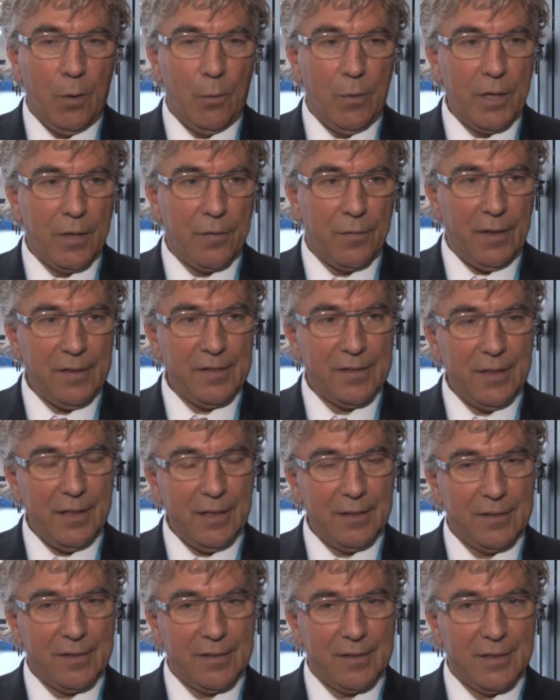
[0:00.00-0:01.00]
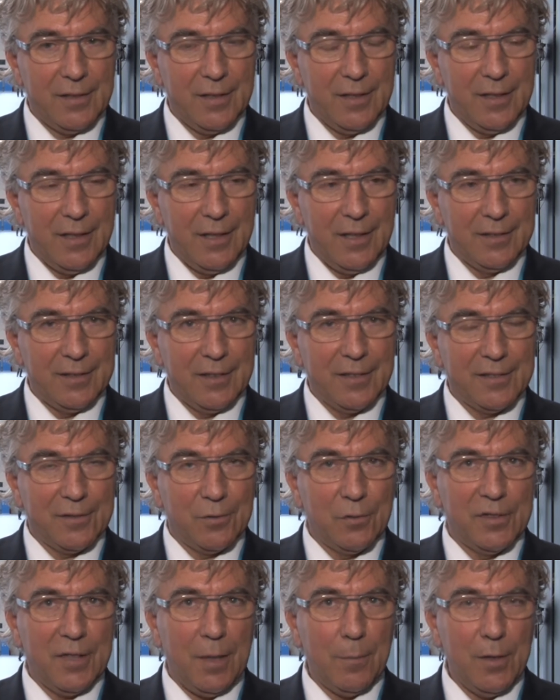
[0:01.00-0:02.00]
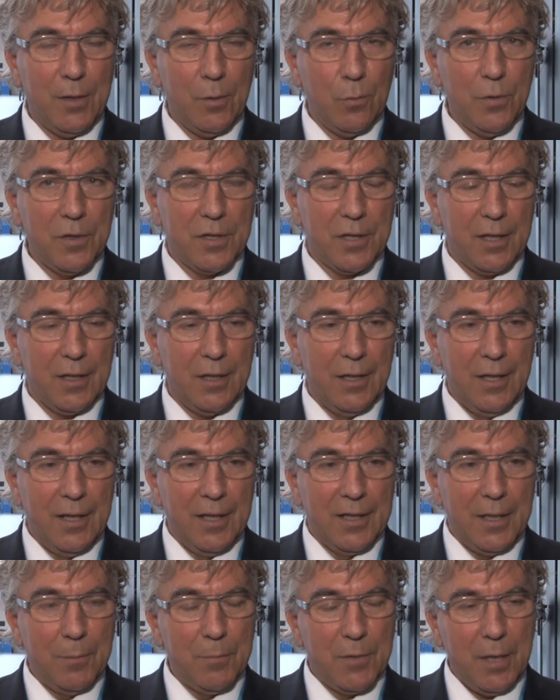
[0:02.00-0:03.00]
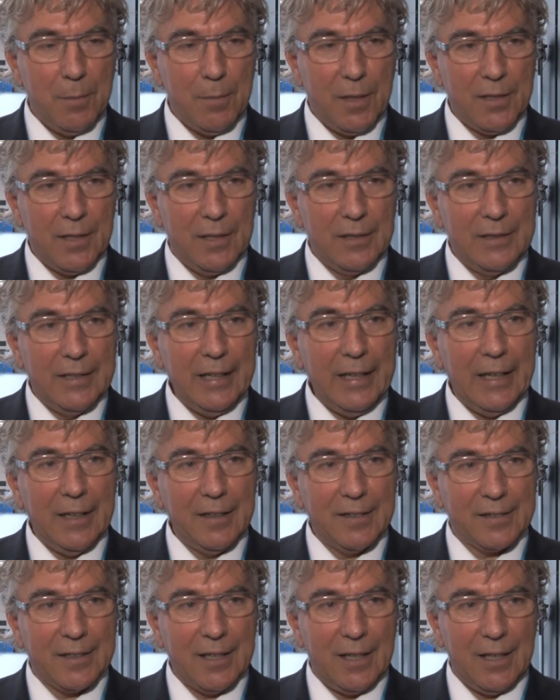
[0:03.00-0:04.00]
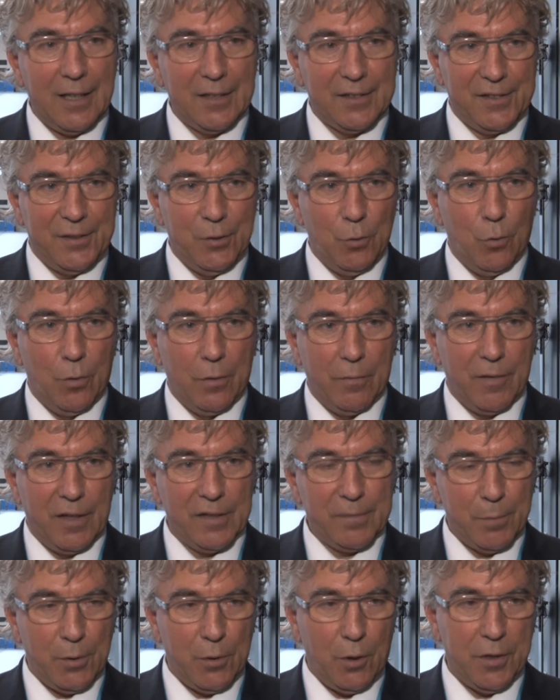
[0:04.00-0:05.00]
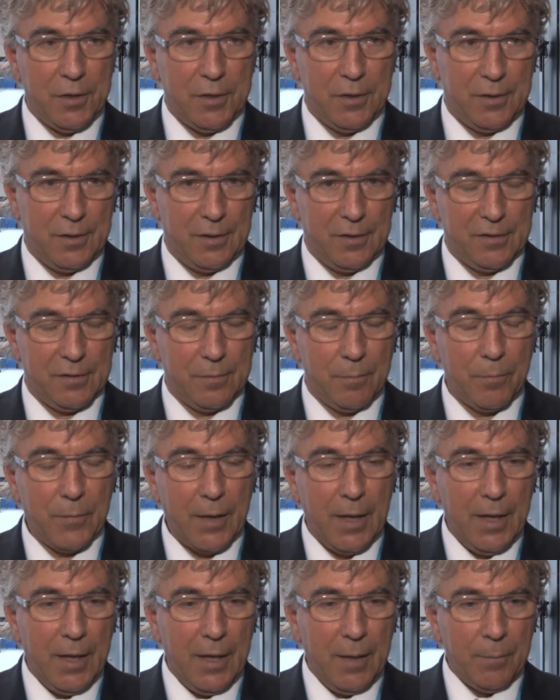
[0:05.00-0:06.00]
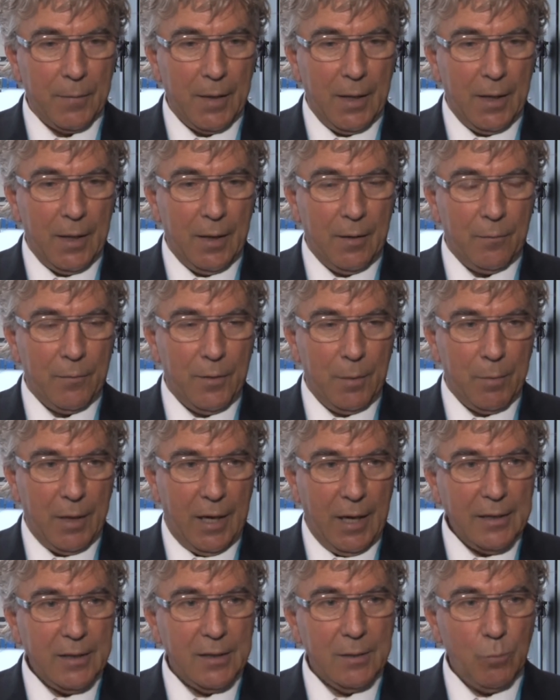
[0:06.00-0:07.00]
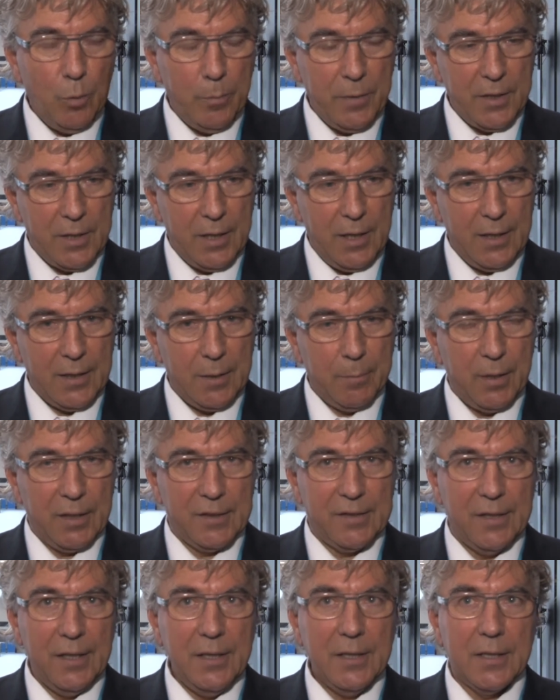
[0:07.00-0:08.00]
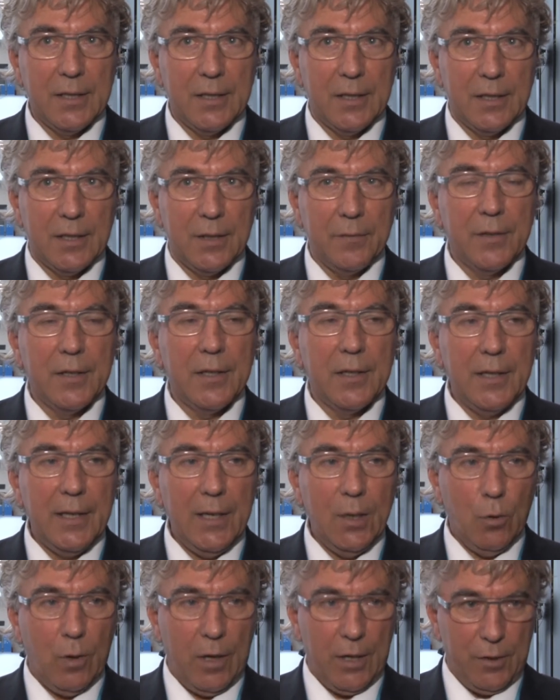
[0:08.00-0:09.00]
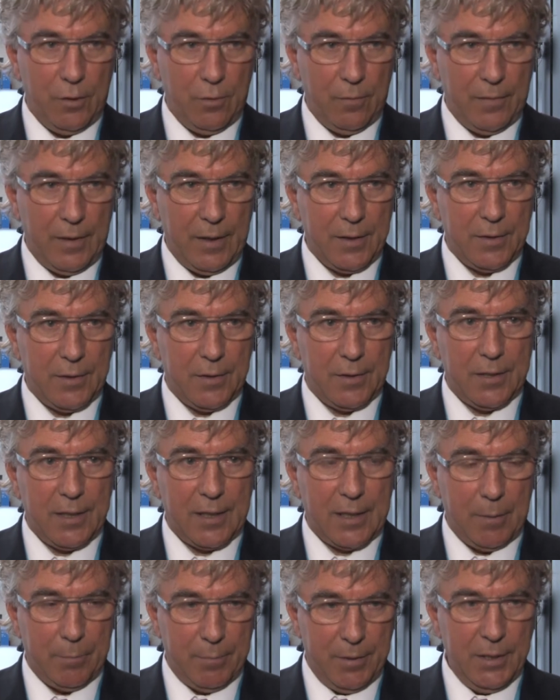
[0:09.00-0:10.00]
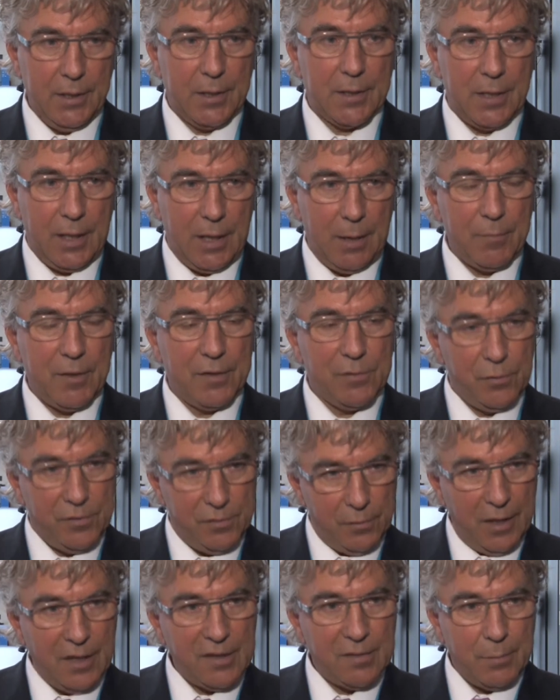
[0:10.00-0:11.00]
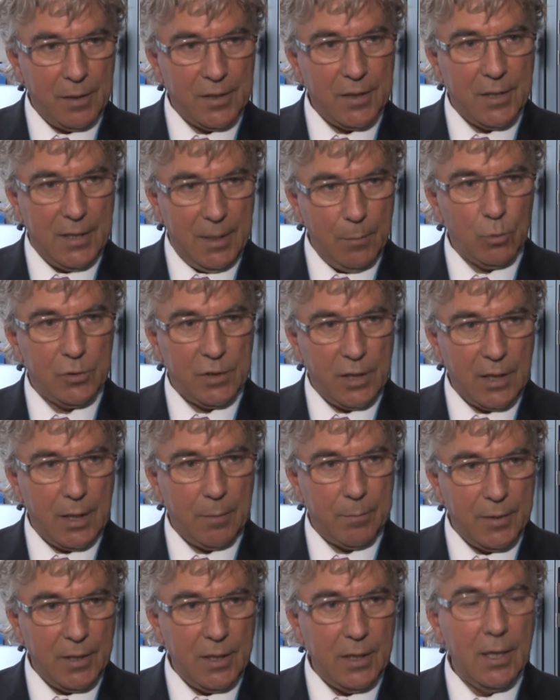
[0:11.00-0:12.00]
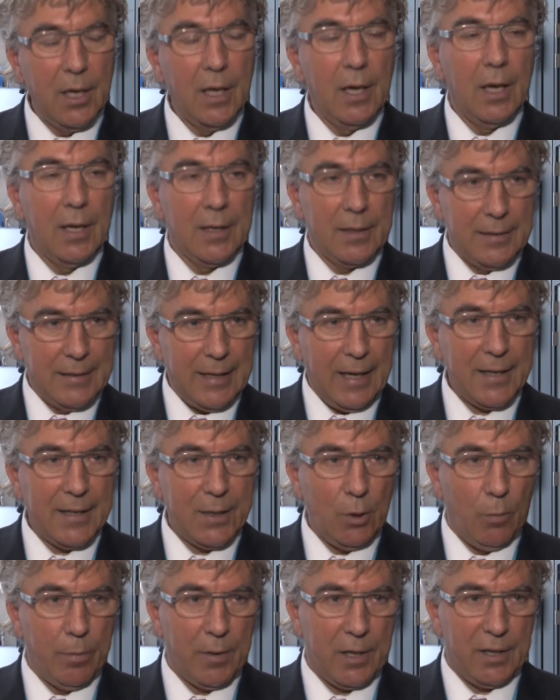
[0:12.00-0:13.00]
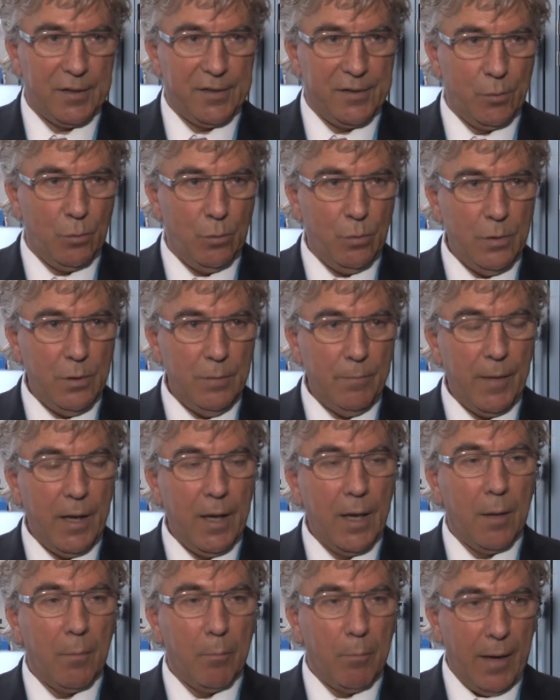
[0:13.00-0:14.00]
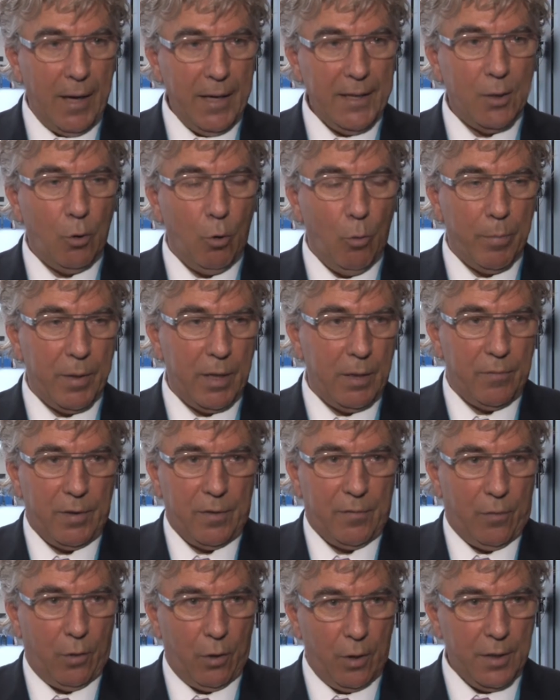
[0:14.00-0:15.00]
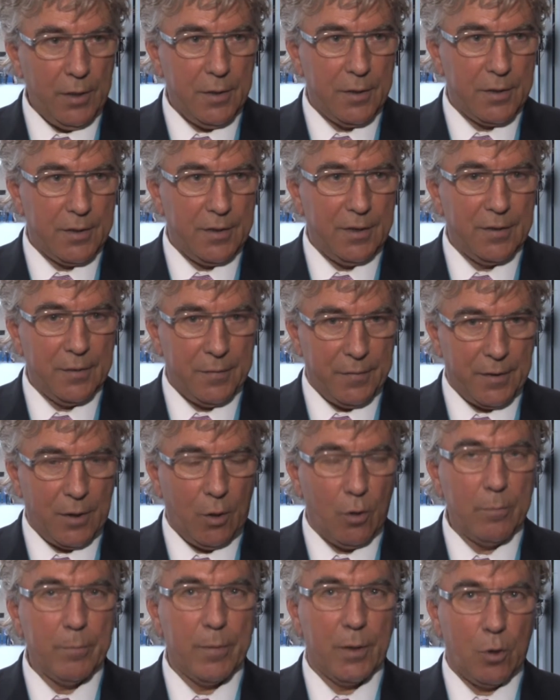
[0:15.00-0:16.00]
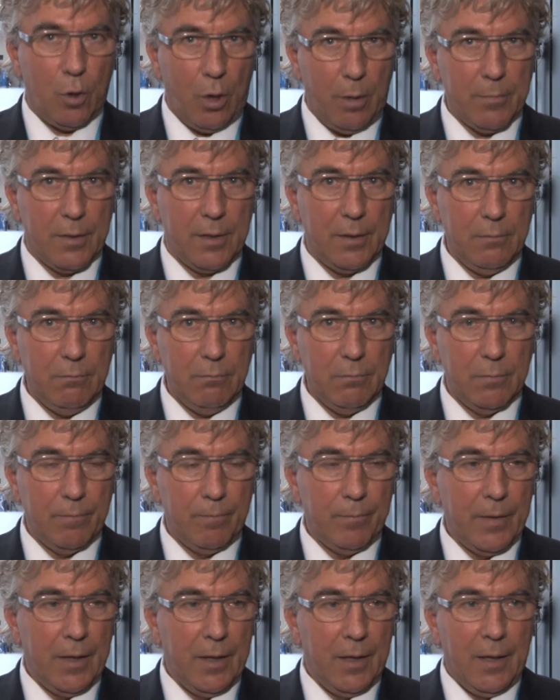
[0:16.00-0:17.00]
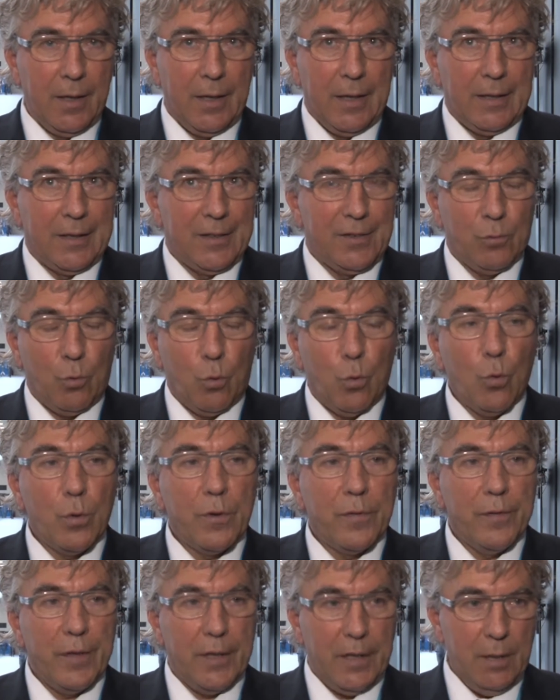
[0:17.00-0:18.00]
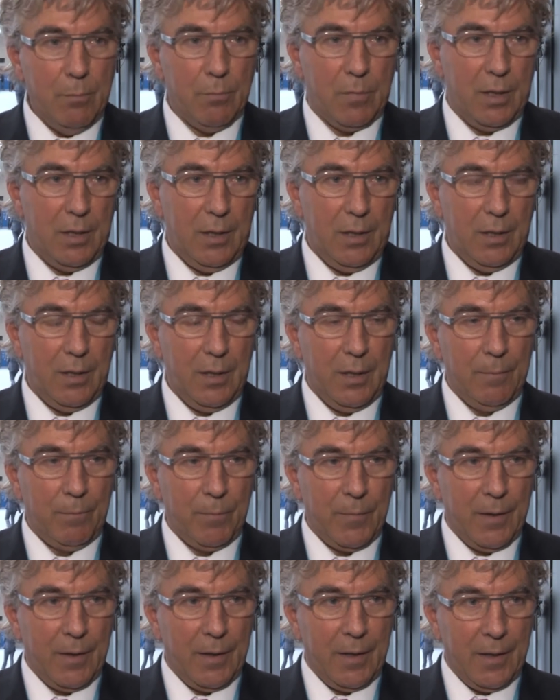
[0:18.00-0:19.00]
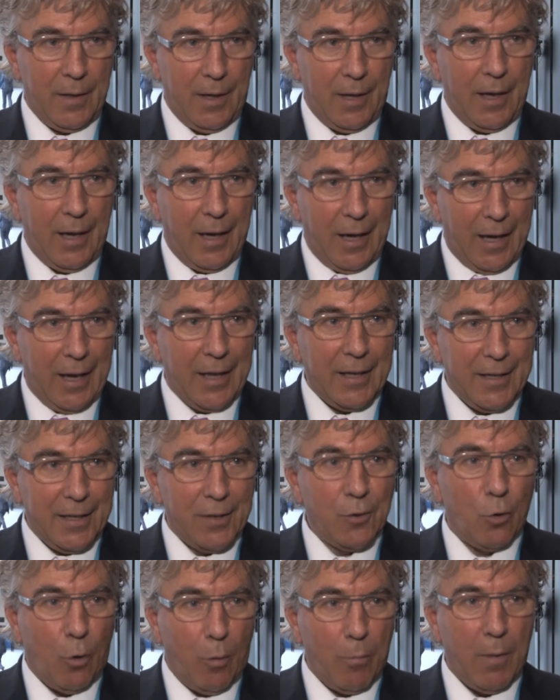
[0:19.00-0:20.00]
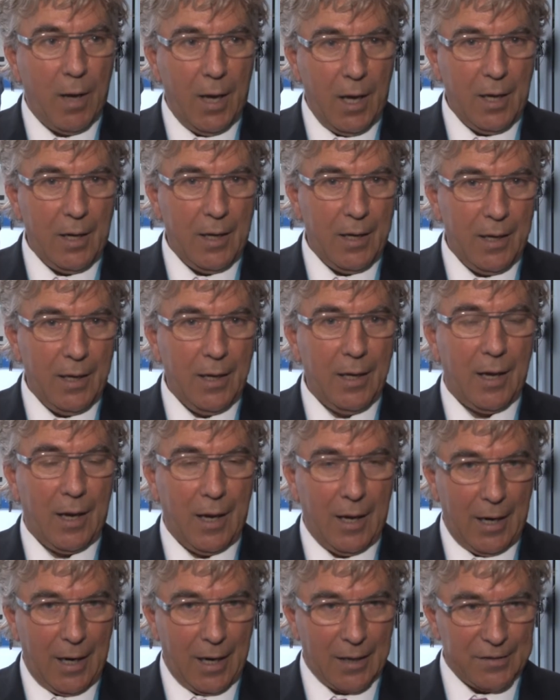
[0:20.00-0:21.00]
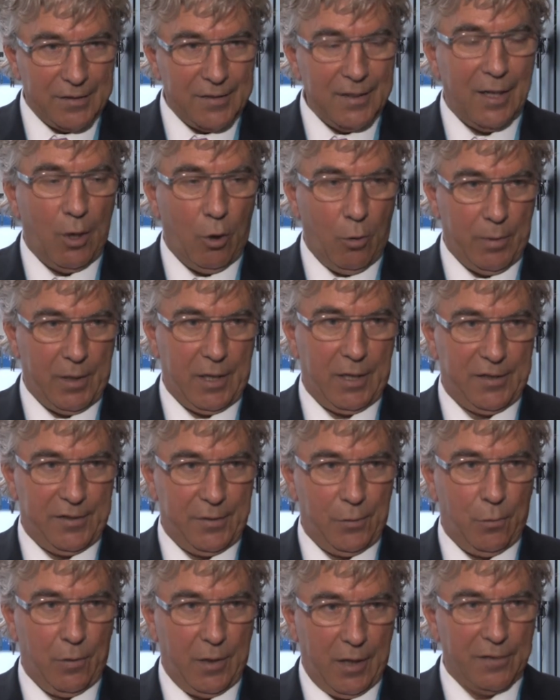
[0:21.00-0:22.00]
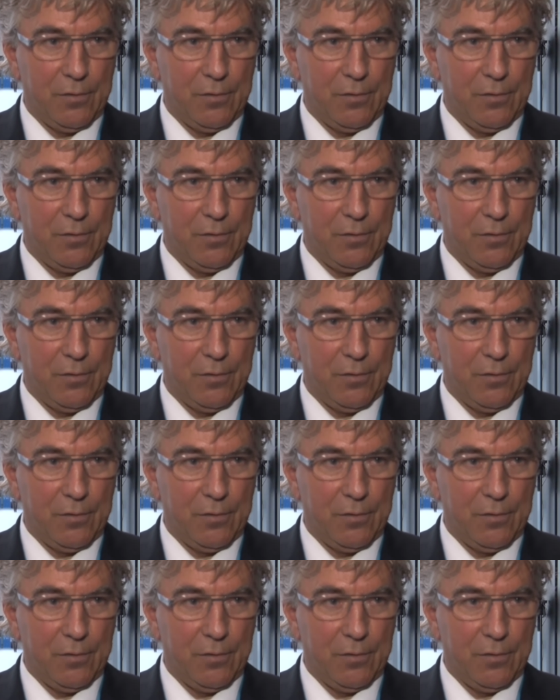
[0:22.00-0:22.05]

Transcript: Und ich fasse jetzt das zusammen unter dem Thema der Deeskalation. Was bedeutet das? Wir behandeln momentan die Patientinnen, die wir neoadjuvant therapiert haben, also zuerst mal die Chemotherapie, dann die Operation. Bei der OP wie folgt. Diese Frauen bekommen so gut wie immer eine normale Axilla-Operation.